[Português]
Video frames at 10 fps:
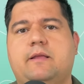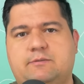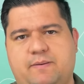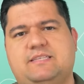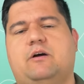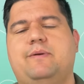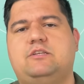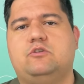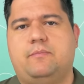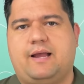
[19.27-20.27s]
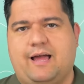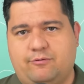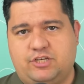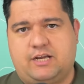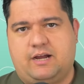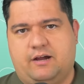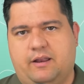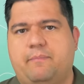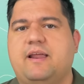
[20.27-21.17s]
especialmente no mercado de cana.